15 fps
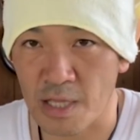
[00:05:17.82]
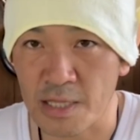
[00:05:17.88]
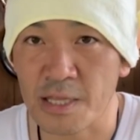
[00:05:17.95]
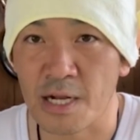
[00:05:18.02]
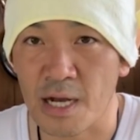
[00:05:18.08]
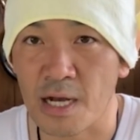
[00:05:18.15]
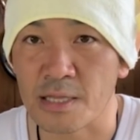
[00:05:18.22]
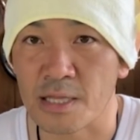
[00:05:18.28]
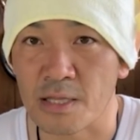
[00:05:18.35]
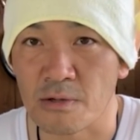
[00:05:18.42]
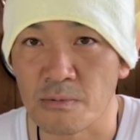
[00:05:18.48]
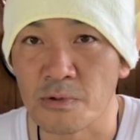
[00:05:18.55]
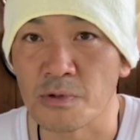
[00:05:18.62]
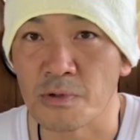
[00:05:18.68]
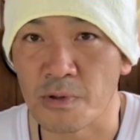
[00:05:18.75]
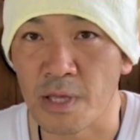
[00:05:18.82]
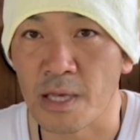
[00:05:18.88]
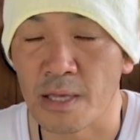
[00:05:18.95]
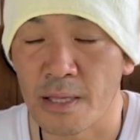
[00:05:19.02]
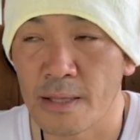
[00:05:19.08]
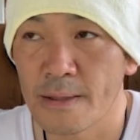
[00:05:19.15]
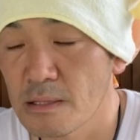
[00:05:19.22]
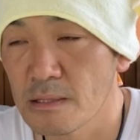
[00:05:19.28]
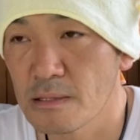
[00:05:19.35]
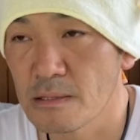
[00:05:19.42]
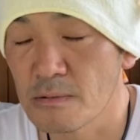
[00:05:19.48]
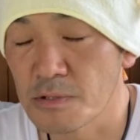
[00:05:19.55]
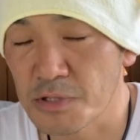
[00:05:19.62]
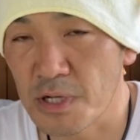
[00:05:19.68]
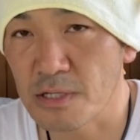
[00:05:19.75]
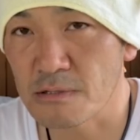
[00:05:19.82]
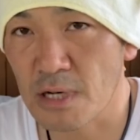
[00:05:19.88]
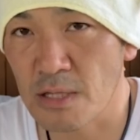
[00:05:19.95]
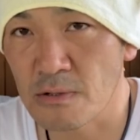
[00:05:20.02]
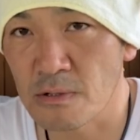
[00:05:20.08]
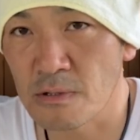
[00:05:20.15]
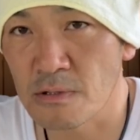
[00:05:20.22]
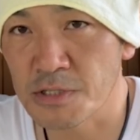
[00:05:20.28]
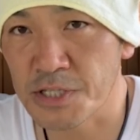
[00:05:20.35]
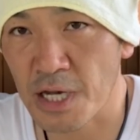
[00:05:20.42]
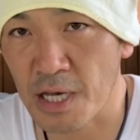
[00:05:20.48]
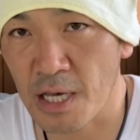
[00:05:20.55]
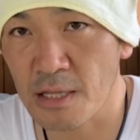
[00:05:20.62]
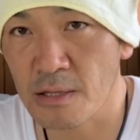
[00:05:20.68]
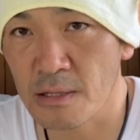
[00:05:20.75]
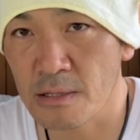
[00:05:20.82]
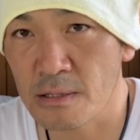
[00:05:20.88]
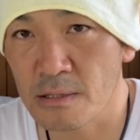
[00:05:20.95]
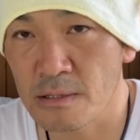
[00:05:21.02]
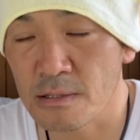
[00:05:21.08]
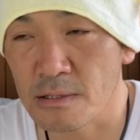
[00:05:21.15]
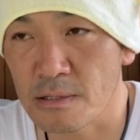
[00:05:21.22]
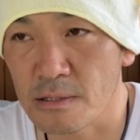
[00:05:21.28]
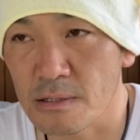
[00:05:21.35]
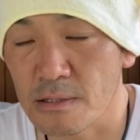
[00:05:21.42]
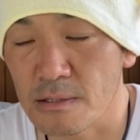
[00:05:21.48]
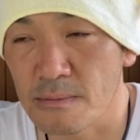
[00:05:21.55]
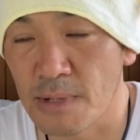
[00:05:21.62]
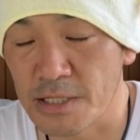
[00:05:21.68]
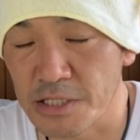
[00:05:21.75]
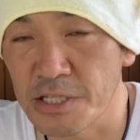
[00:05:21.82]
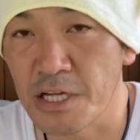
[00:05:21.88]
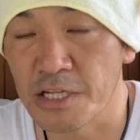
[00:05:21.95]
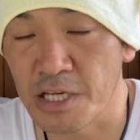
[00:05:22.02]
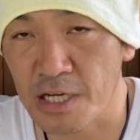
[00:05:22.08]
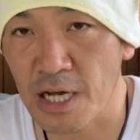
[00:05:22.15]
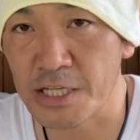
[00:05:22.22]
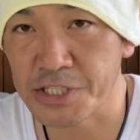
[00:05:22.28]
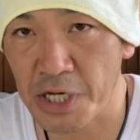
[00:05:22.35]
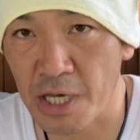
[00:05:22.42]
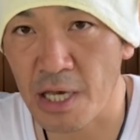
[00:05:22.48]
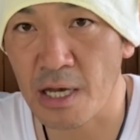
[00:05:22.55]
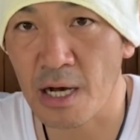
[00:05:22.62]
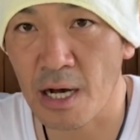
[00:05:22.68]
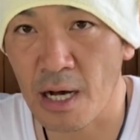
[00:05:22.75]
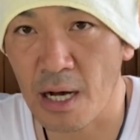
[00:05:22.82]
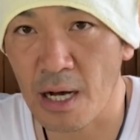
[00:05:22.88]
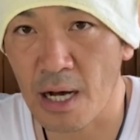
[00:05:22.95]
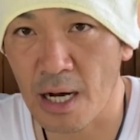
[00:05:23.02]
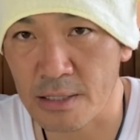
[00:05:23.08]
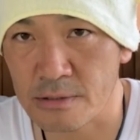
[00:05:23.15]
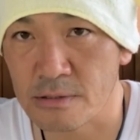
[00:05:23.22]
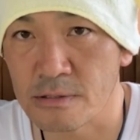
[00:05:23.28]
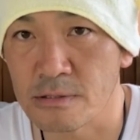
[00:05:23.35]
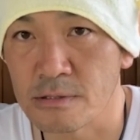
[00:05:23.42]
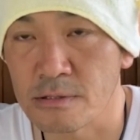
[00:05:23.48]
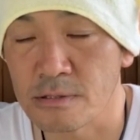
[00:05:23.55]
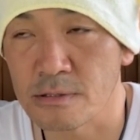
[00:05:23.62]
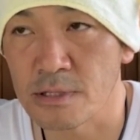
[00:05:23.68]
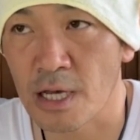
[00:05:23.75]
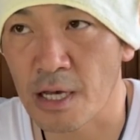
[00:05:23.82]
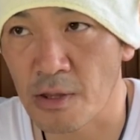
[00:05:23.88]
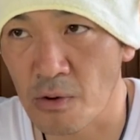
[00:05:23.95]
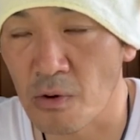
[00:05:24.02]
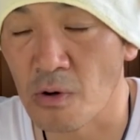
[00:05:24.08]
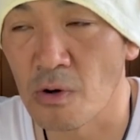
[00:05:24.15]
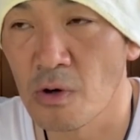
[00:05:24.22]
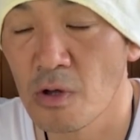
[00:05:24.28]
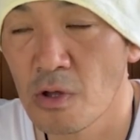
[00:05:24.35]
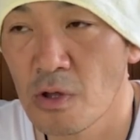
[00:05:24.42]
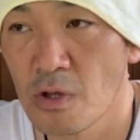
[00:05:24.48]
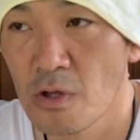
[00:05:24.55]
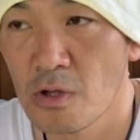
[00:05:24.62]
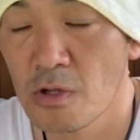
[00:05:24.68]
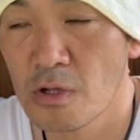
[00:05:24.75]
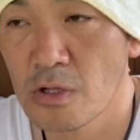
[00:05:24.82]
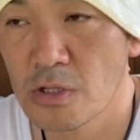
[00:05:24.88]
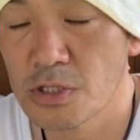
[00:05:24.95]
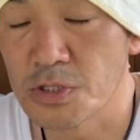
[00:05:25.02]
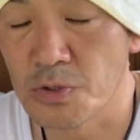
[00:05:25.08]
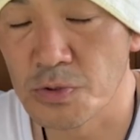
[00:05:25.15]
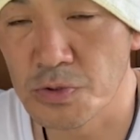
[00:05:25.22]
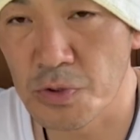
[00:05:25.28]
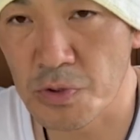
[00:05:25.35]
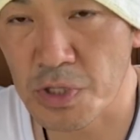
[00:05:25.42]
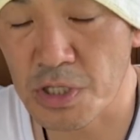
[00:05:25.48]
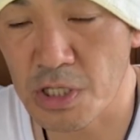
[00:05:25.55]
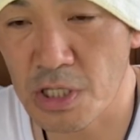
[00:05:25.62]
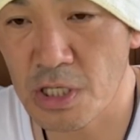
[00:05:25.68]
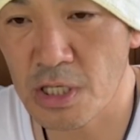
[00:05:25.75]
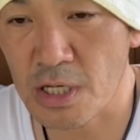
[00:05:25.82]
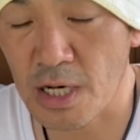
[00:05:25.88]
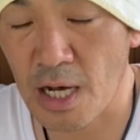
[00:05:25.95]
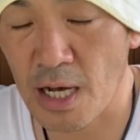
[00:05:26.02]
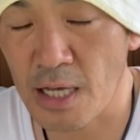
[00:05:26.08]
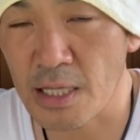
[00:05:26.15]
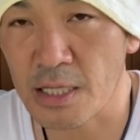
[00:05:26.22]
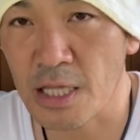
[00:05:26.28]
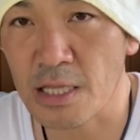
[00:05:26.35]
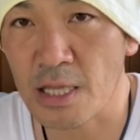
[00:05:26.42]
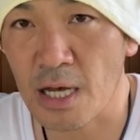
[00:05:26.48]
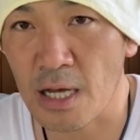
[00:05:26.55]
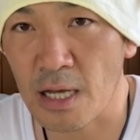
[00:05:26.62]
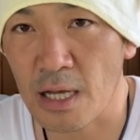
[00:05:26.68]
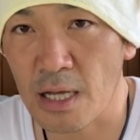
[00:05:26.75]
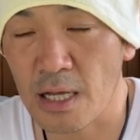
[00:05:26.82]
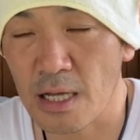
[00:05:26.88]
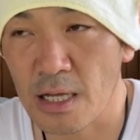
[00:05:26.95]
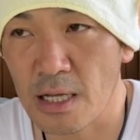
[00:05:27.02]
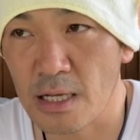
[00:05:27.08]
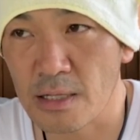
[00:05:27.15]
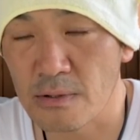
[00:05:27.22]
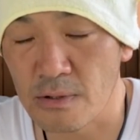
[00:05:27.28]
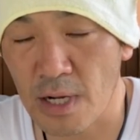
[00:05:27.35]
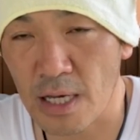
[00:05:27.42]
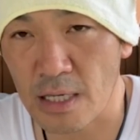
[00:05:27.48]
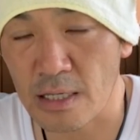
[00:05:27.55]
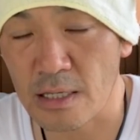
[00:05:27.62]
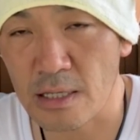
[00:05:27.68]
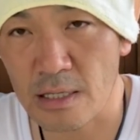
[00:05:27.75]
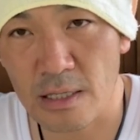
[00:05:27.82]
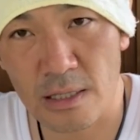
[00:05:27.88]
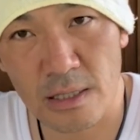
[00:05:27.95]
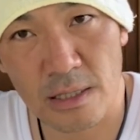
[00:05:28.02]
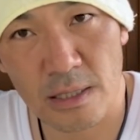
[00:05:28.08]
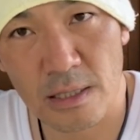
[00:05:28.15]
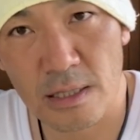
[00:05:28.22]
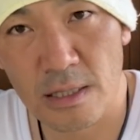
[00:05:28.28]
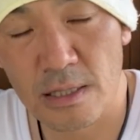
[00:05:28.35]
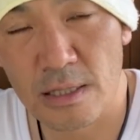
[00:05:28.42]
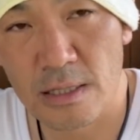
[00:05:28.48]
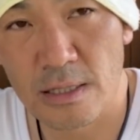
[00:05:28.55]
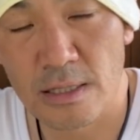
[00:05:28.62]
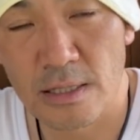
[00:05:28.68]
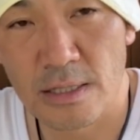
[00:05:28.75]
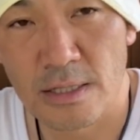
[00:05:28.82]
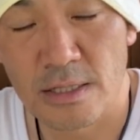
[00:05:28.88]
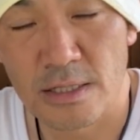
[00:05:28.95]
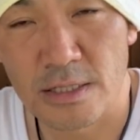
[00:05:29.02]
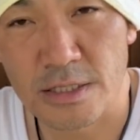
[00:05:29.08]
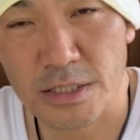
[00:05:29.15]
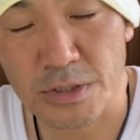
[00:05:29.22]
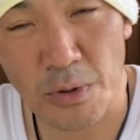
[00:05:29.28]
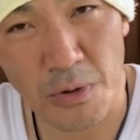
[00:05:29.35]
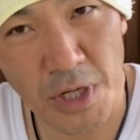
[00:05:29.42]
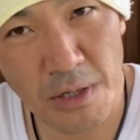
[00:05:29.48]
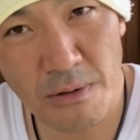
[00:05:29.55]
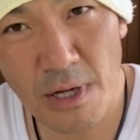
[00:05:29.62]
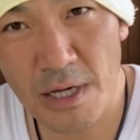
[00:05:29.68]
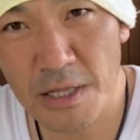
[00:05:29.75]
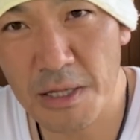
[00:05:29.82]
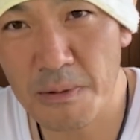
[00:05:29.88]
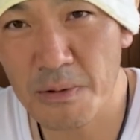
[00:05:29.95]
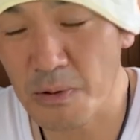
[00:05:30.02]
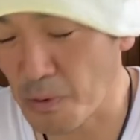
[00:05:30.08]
なってなかったと思うよね。おそらくあの、車検、まあ、2年に1回車検があるんやけど、その時に変えてたぐらい、それぐらいでは